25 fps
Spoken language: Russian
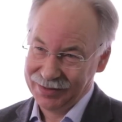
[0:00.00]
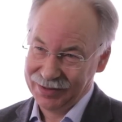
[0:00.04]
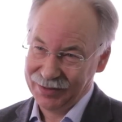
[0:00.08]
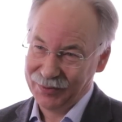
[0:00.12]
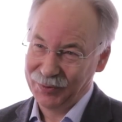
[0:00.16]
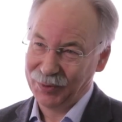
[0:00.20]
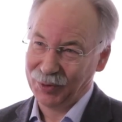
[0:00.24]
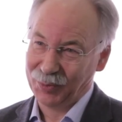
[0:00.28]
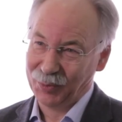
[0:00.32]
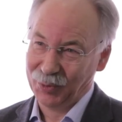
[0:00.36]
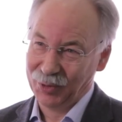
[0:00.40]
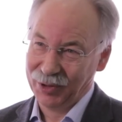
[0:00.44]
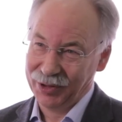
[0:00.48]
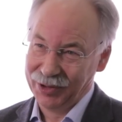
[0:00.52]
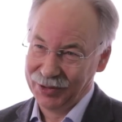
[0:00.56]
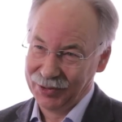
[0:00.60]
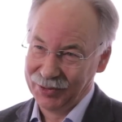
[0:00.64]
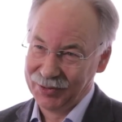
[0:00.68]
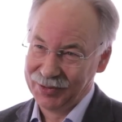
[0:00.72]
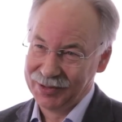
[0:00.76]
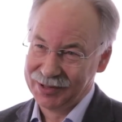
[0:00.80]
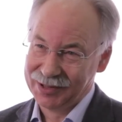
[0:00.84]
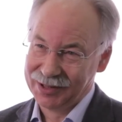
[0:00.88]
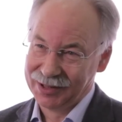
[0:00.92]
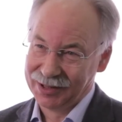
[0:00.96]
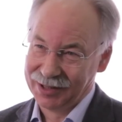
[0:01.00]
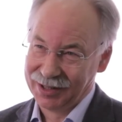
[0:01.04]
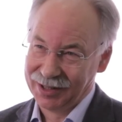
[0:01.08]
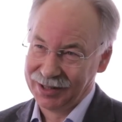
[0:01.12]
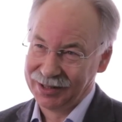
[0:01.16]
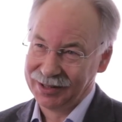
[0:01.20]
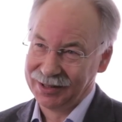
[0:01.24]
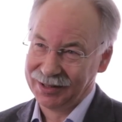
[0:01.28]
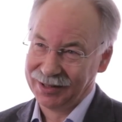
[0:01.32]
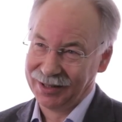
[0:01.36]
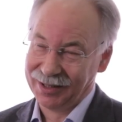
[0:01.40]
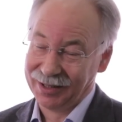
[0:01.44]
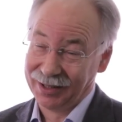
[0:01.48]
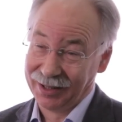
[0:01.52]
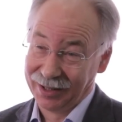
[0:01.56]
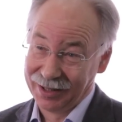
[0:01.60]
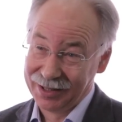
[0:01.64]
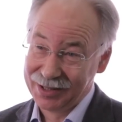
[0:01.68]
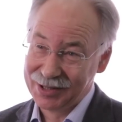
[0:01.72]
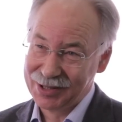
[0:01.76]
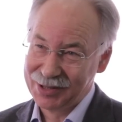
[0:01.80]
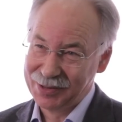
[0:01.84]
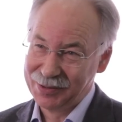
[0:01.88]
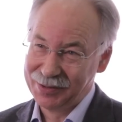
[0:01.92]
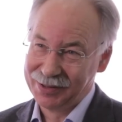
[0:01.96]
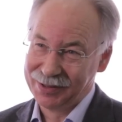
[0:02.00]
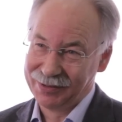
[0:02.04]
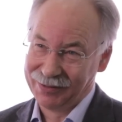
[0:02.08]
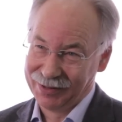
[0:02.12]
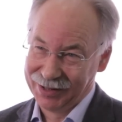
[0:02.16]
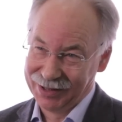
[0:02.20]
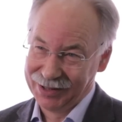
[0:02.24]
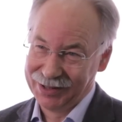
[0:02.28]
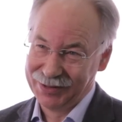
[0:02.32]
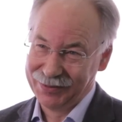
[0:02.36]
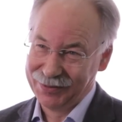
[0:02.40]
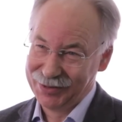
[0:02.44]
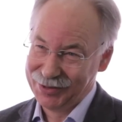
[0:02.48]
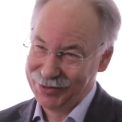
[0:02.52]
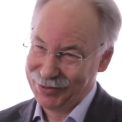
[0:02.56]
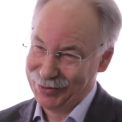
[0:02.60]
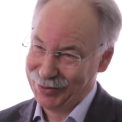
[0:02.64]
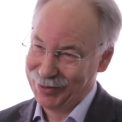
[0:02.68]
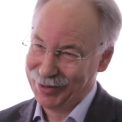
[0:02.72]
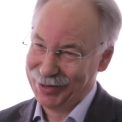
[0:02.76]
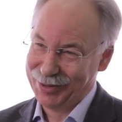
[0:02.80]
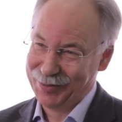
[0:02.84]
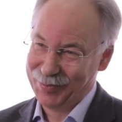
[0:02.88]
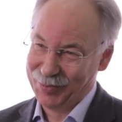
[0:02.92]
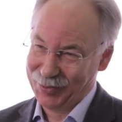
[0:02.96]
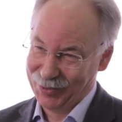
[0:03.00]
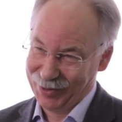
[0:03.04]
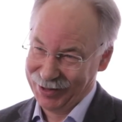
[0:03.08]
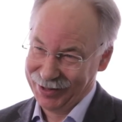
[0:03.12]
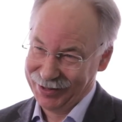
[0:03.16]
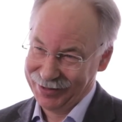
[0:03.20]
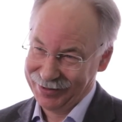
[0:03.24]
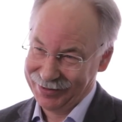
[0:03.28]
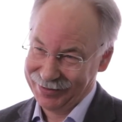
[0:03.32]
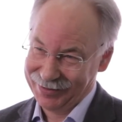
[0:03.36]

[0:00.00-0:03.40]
и формулируется как Лагранжева квантовая теория поля.